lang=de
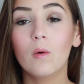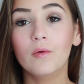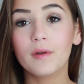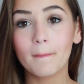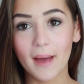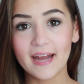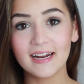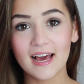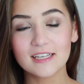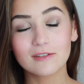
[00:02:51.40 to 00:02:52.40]
Und
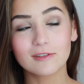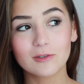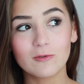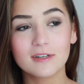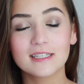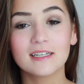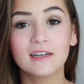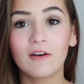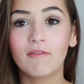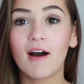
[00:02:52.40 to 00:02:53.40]
meine Leistungskurse
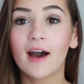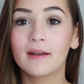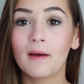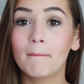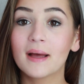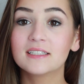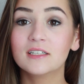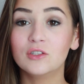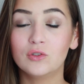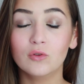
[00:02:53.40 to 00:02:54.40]
waren
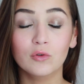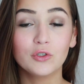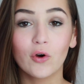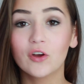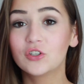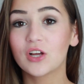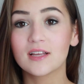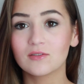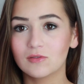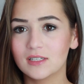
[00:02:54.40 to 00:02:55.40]
Mathe und Deutsch.
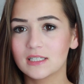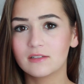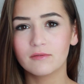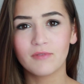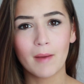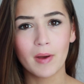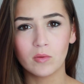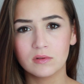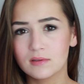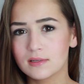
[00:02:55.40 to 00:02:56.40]
Also das war bei
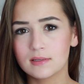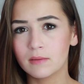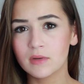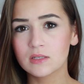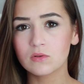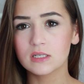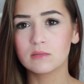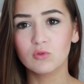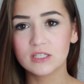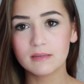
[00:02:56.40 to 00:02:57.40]
uns immer so,
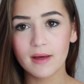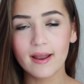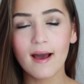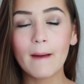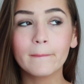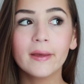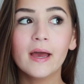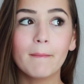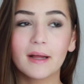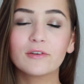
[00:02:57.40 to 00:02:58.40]
das musste man haben.
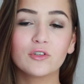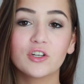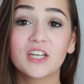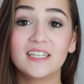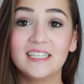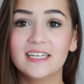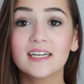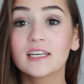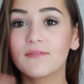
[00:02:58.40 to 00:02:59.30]
Mathe und Deutsch hatte jeder.